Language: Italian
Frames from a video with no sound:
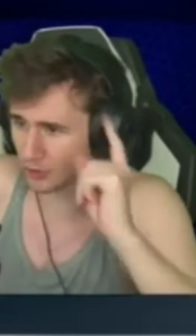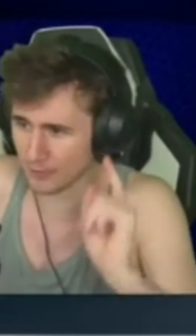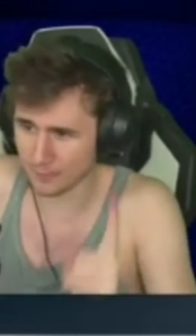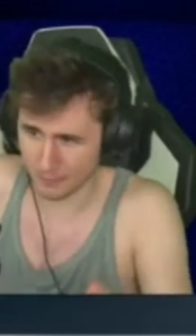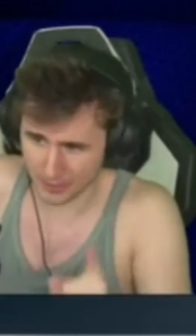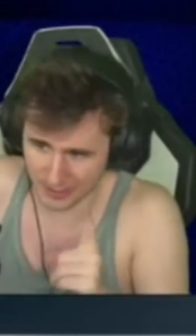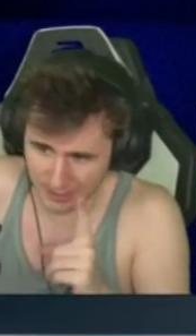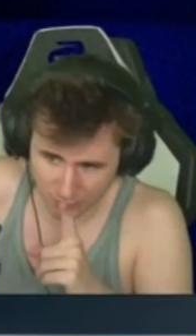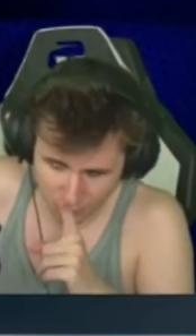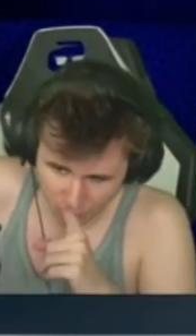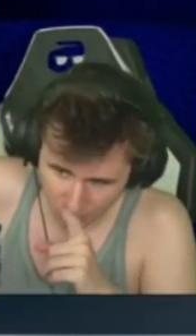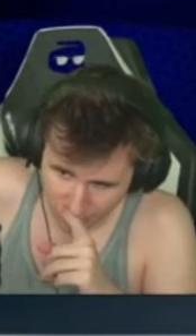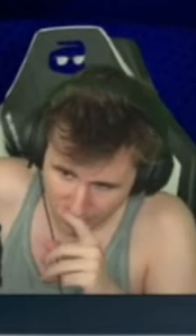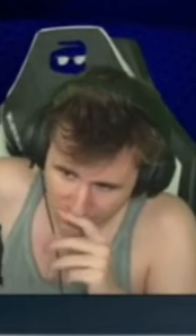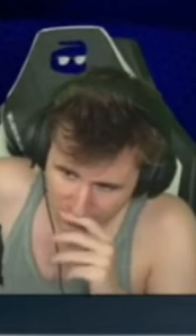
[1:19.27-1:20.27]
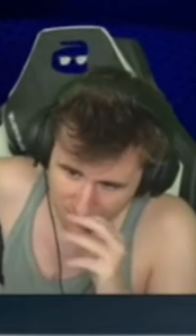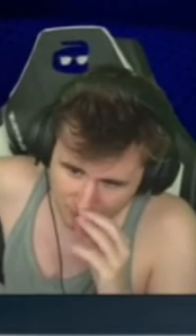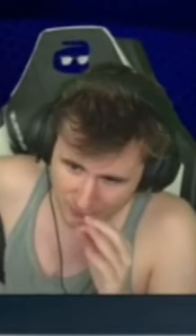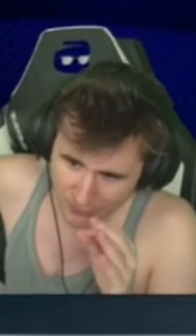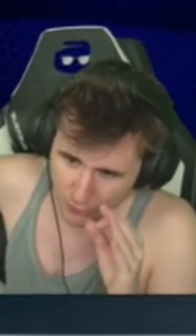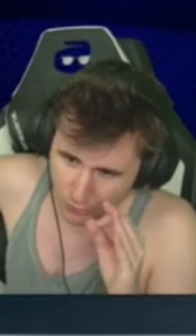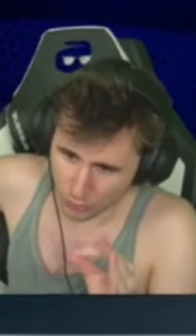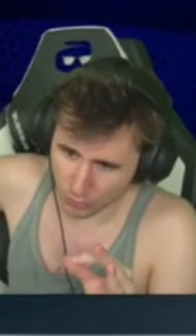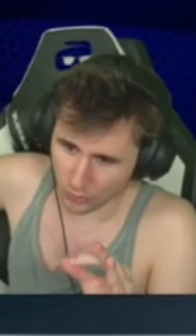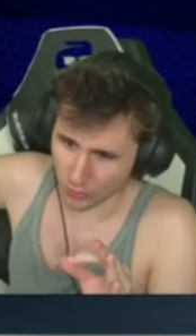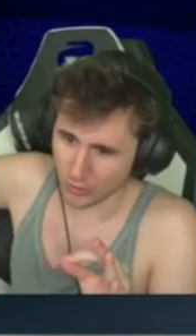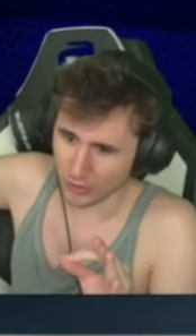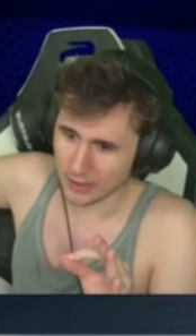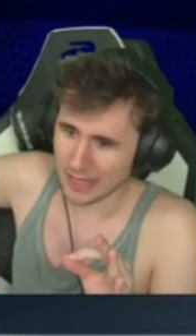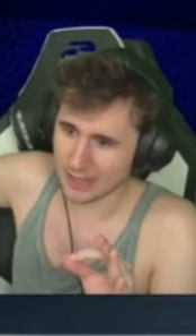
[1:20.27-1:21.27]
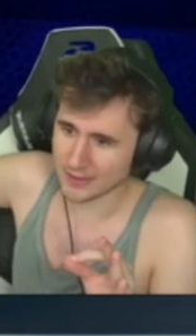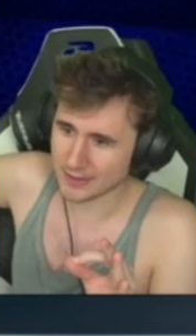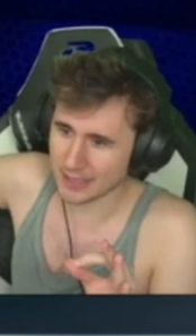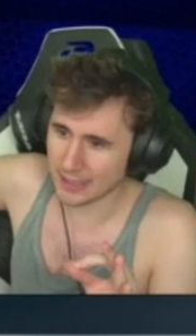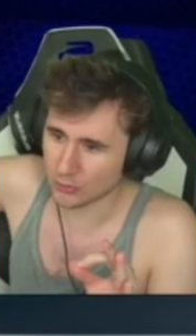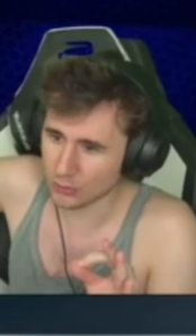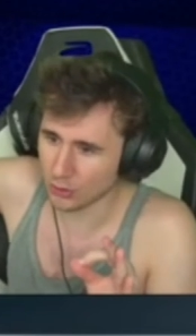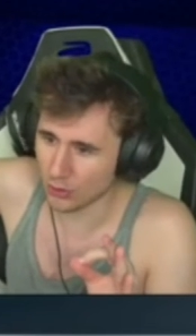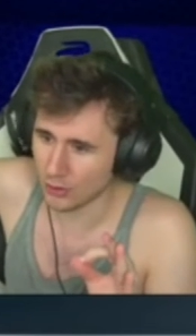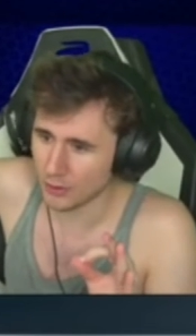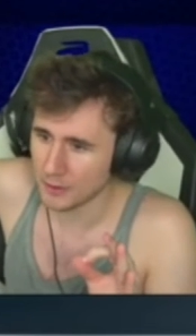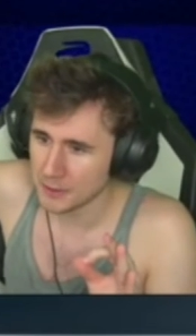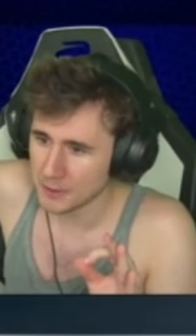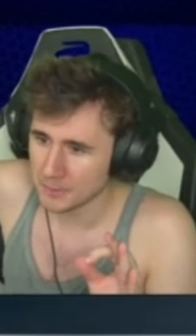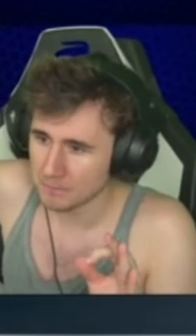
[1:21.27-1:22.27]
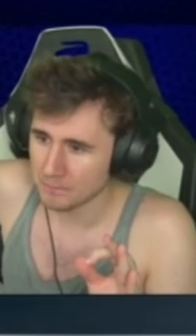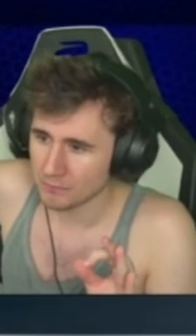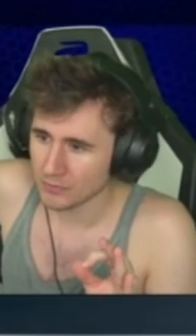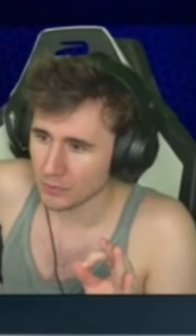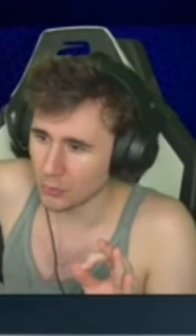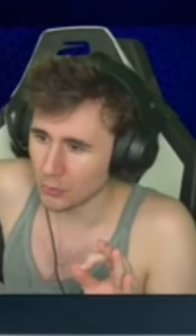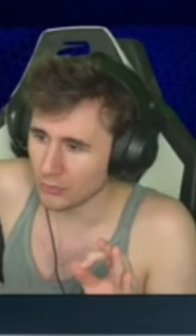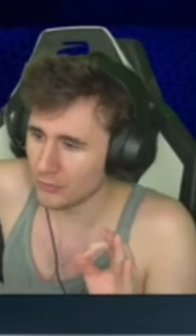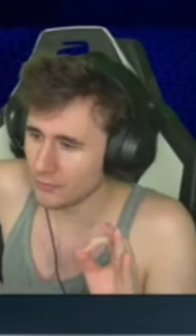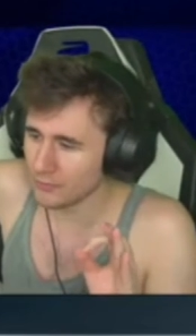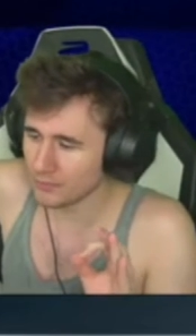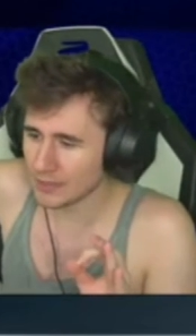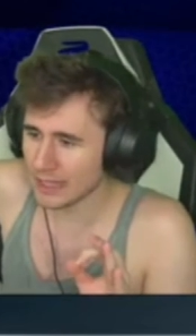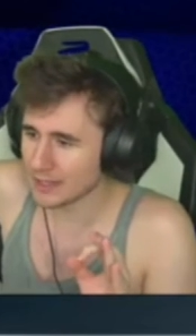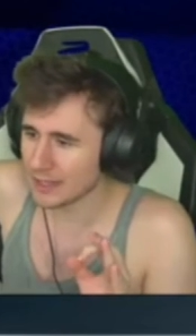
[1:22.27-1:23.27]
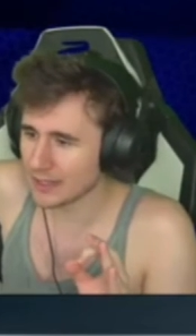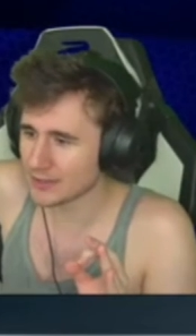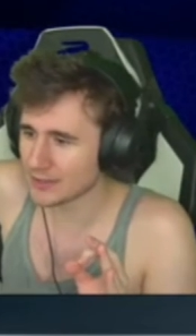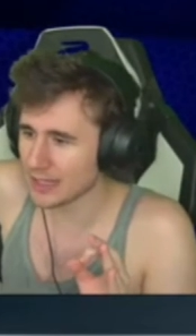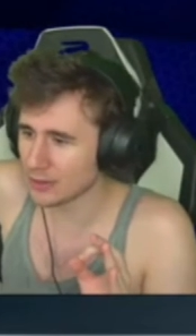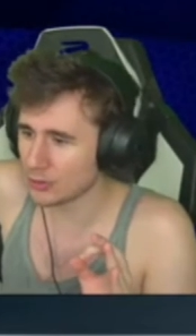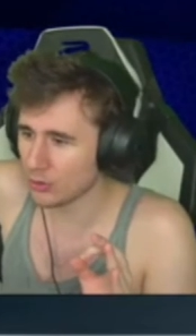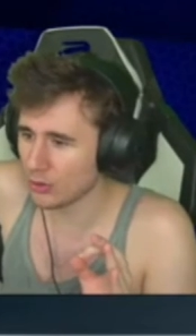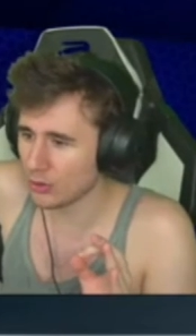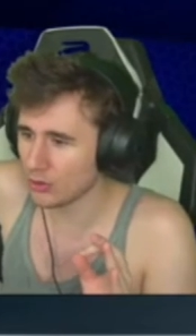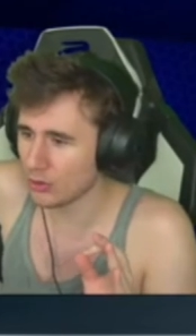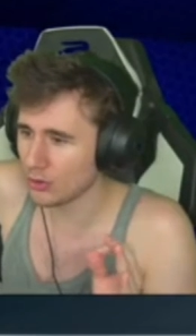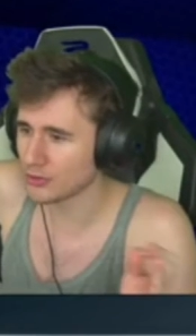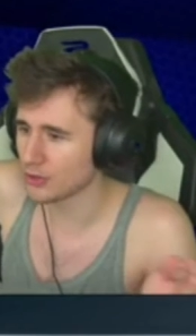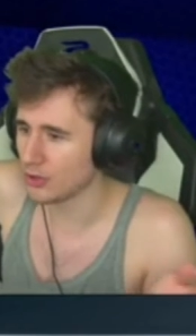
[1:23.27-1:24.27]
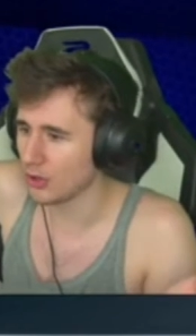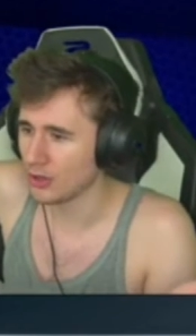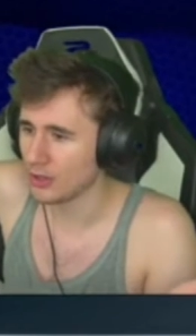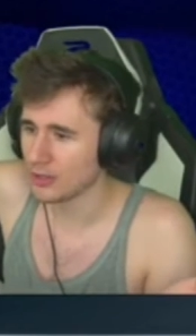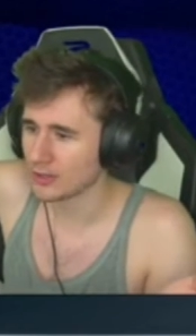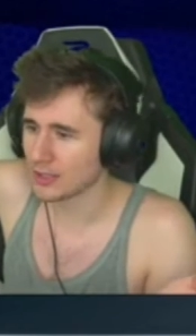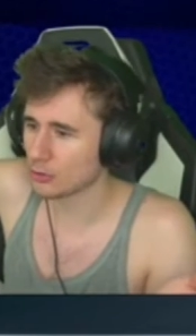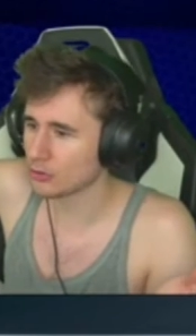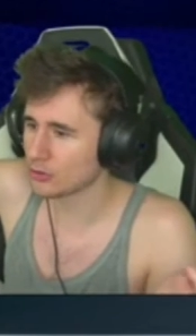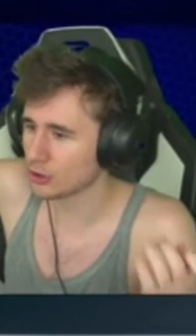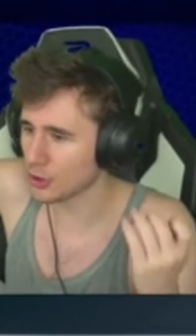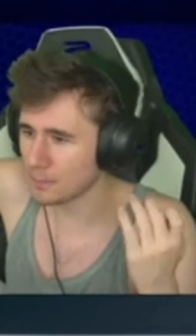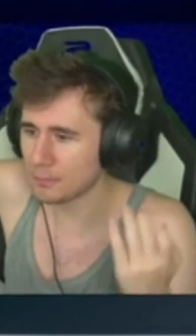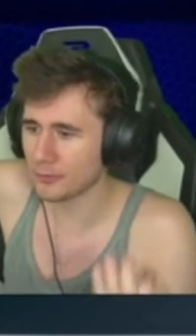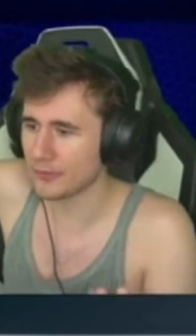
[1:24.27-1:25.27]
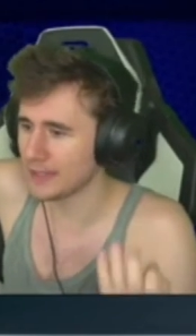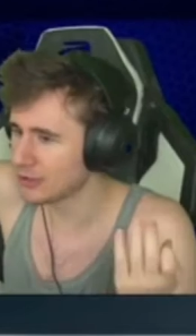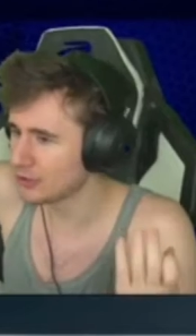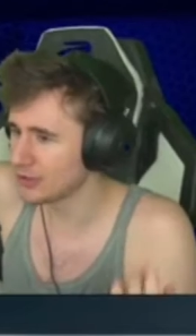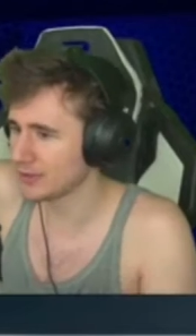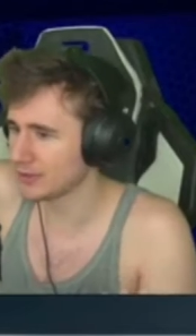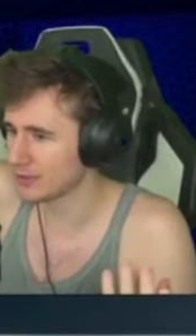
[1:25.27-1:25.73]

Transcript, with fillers: di oggi pomeriggio. Vi giuro, è stato. Un, è, è, stato, non lo so, è stato troppo felice